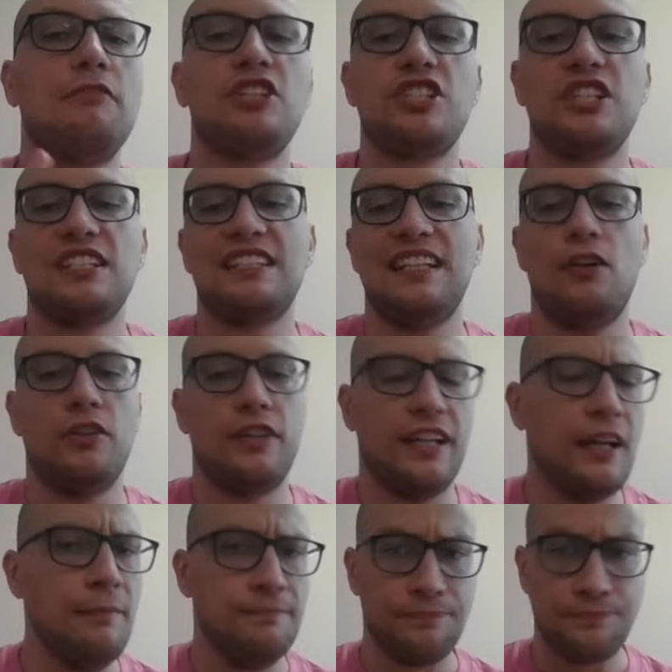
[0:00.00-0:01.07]
czas
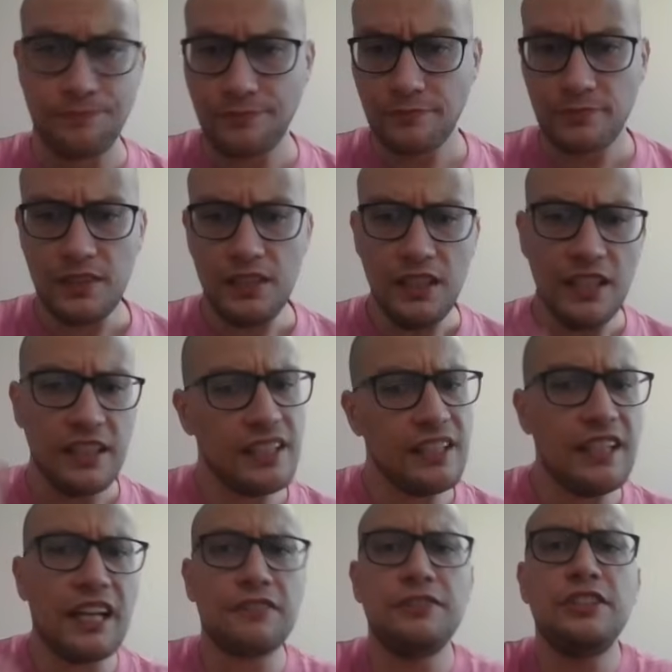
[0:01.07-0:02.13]
teoria,
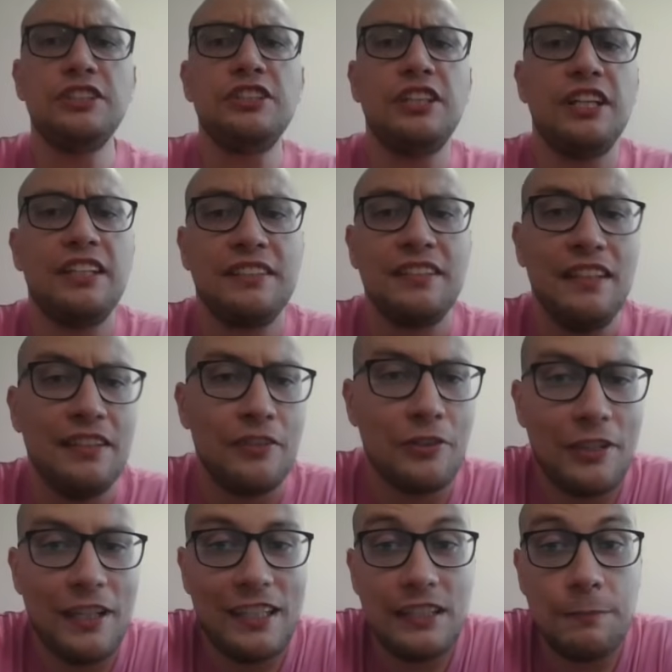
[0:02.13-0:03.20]
i jak widzicie, no
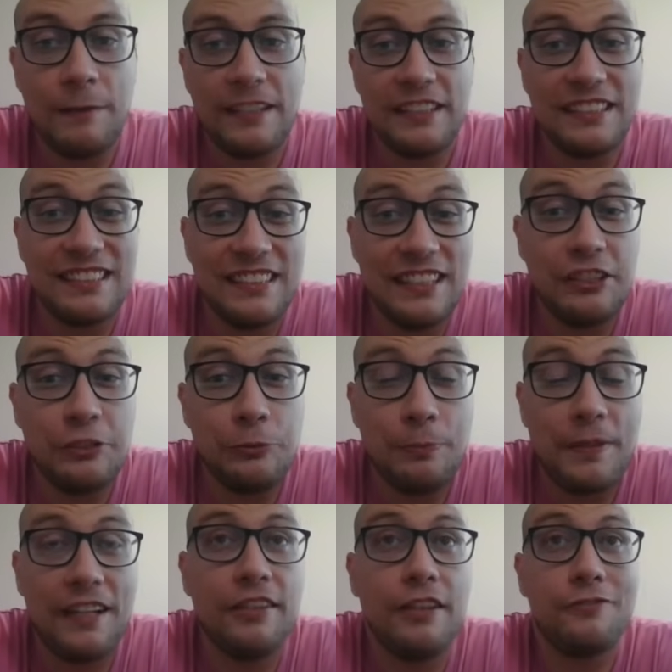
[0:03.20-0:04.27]
Kacper nie stracił
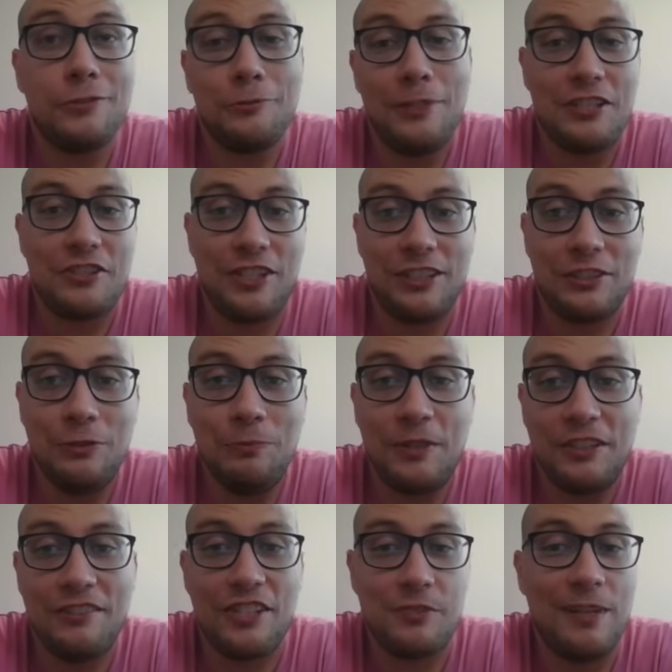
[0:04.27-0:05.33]
prawie w ogóle czasu,
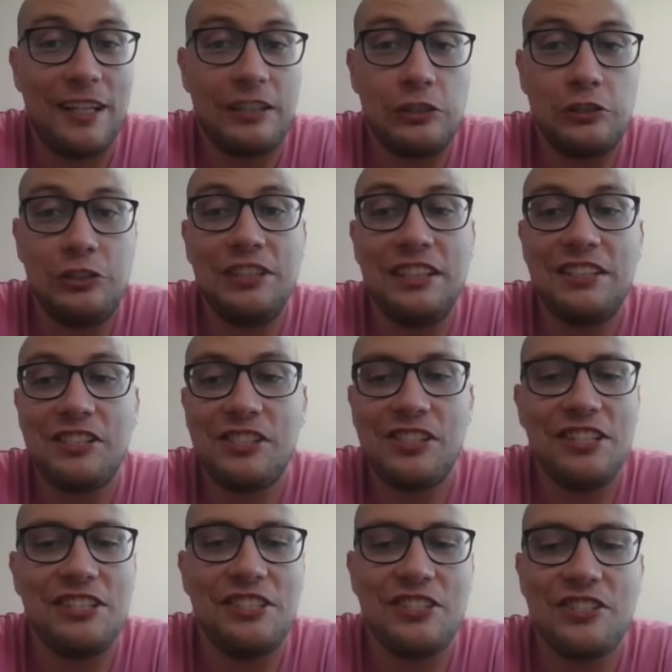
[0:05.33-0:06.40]
ponieważ ma godzinę
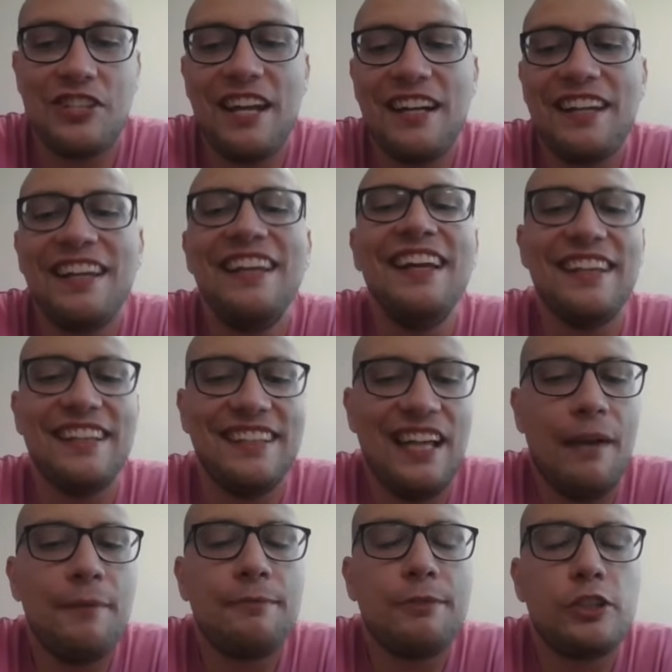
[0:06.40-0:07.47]
34,
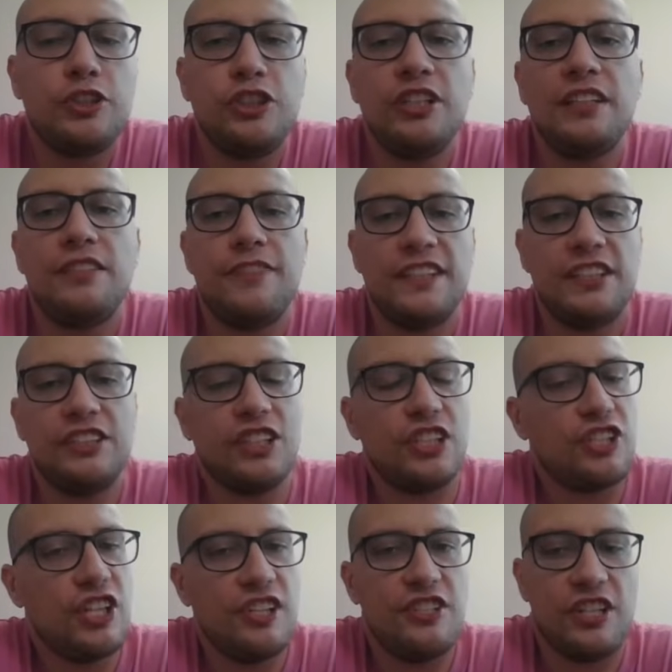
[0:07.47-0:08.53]
ja mam godzinę
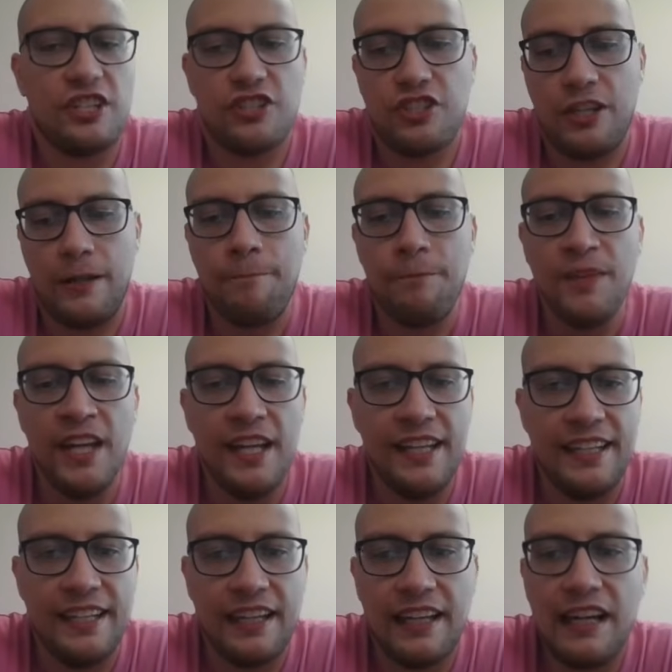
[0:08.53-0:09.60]
26, także
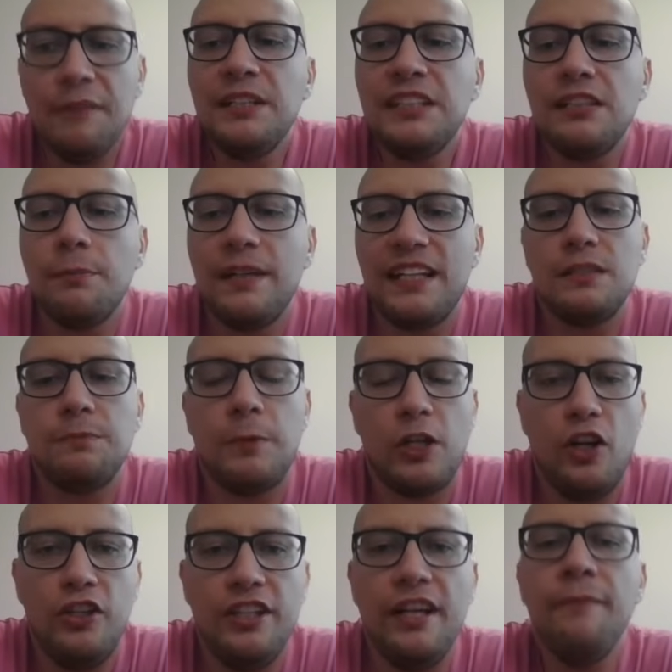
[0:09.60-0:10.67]
e, gramy sobie na
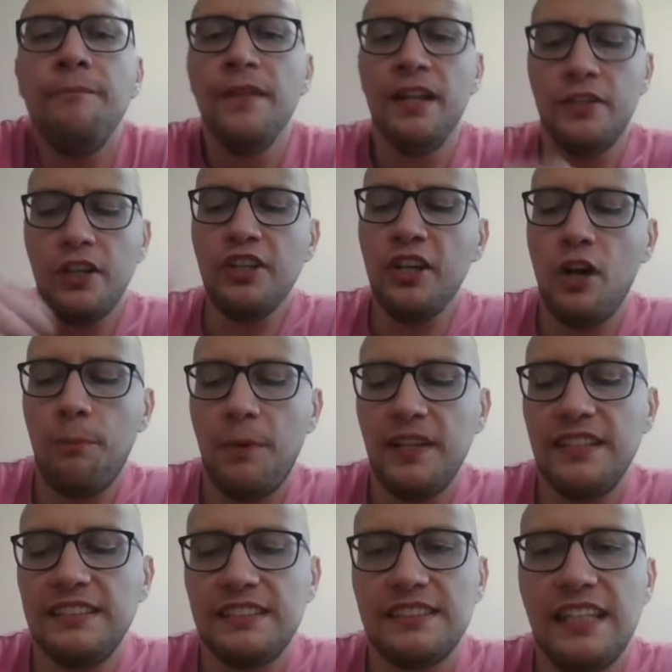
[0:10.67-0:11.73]
spokojnie. No i
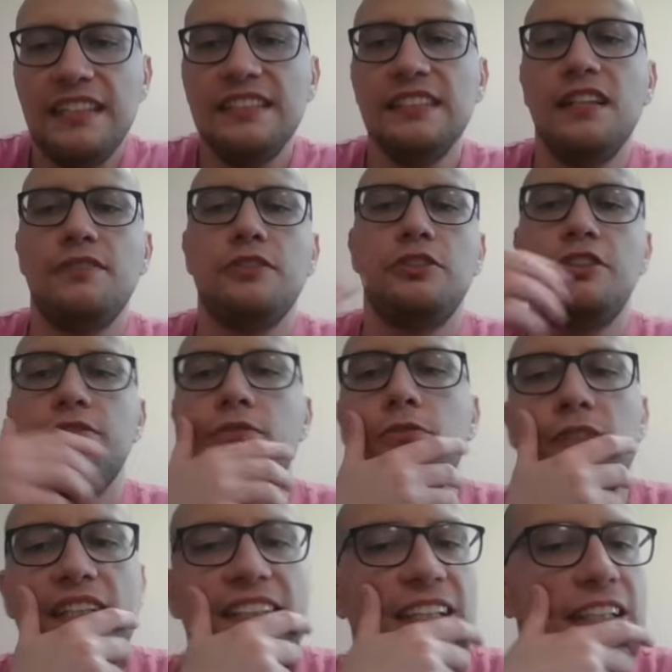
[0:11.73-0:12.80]
oponent zdecydował się
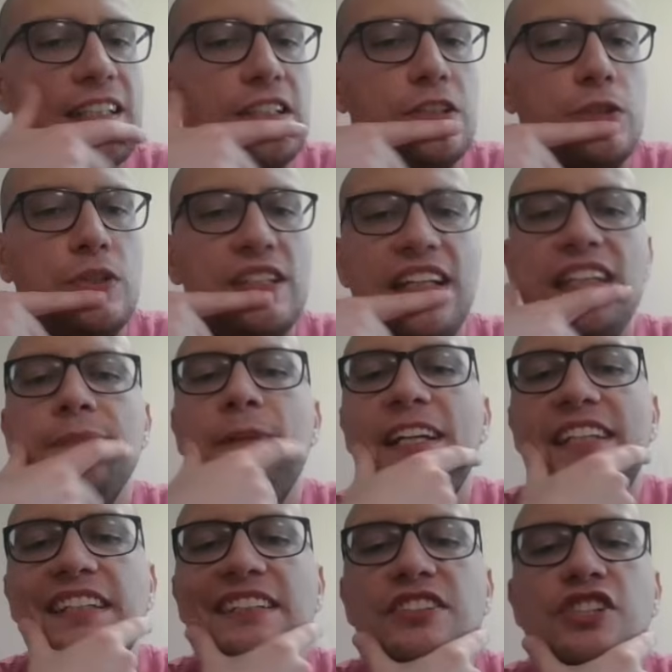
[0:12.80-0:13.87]
tutaj zagrać ruch
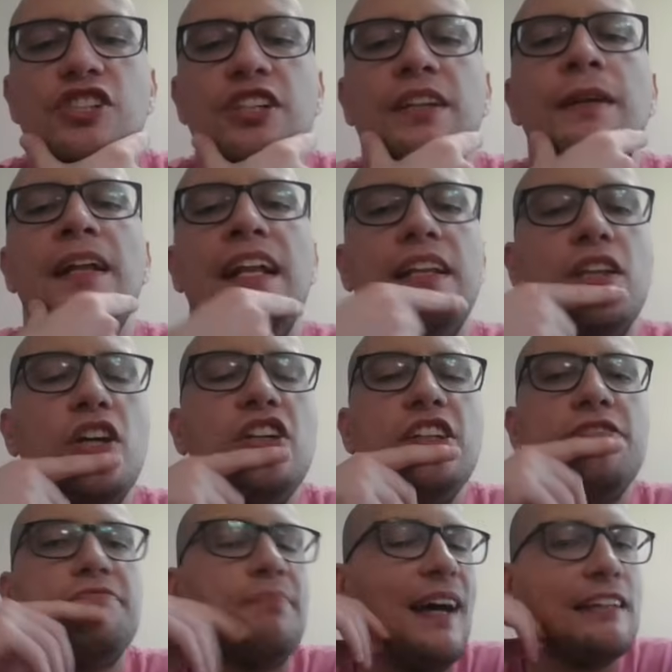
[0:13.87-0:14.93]
Hetman G3, no
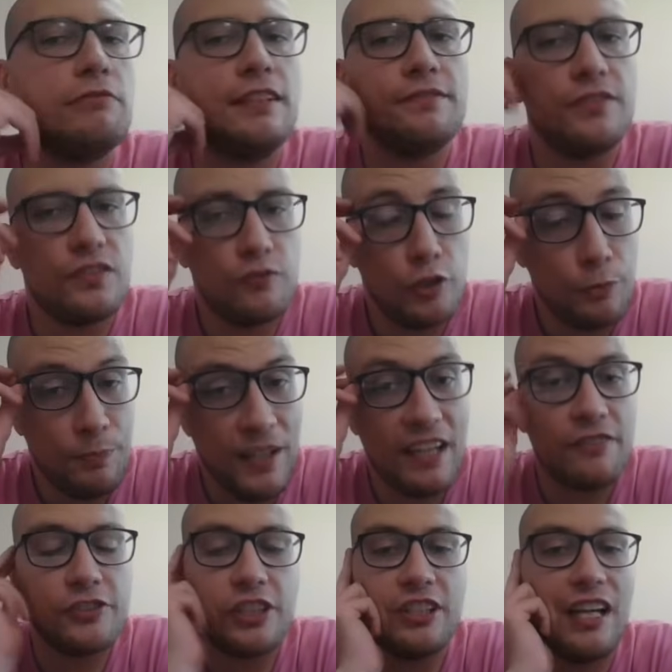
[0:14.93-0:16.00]
i wpadłem w swój
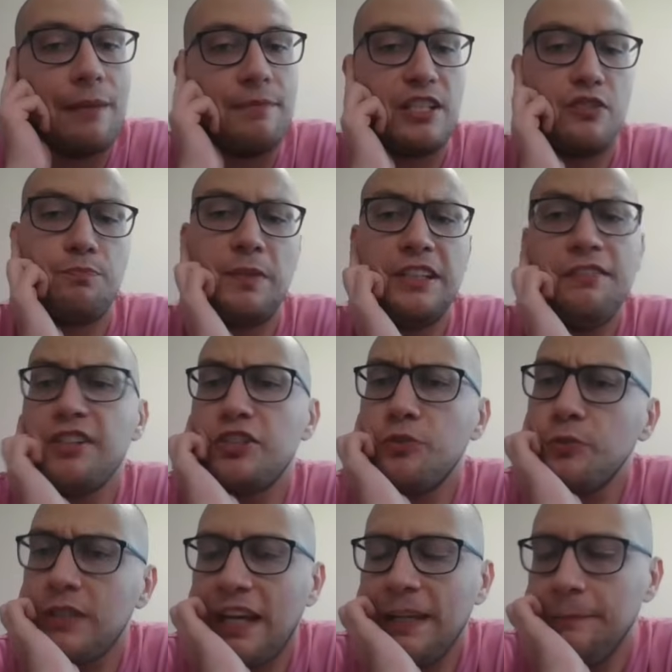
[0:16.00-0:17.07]
pierwszy namysł, ponieważ
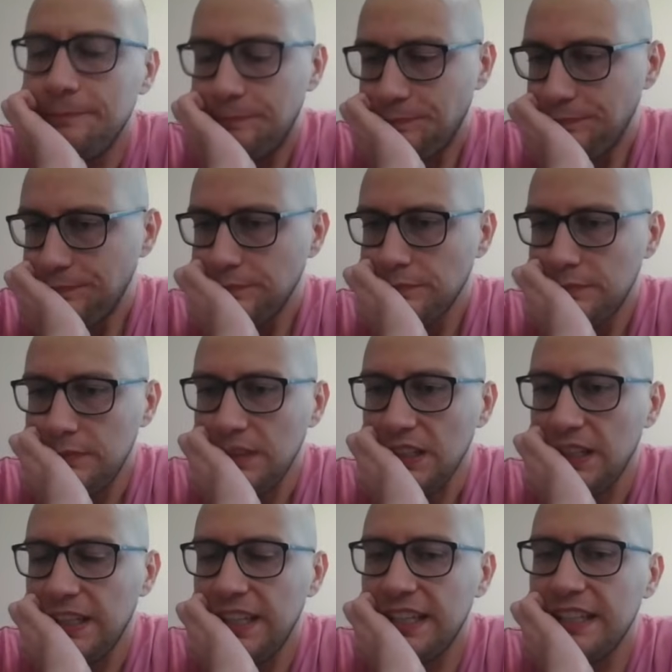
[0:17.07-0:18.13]
tutaj
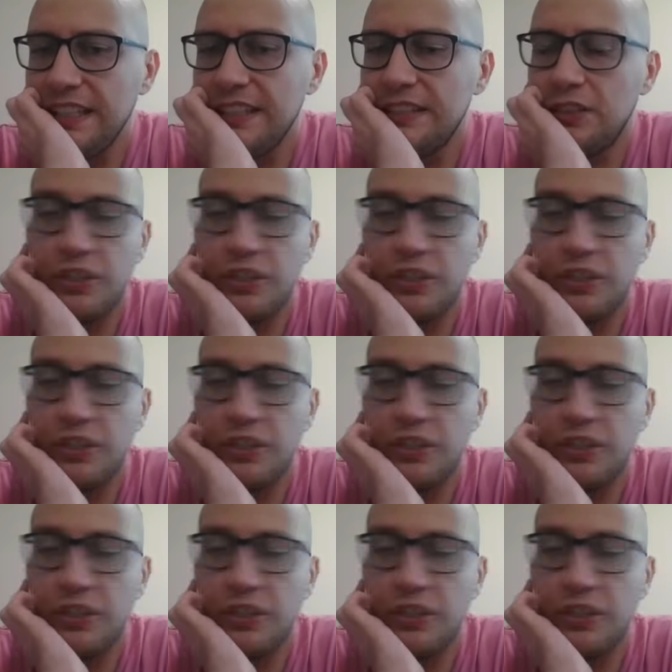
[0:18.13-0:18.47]
e, to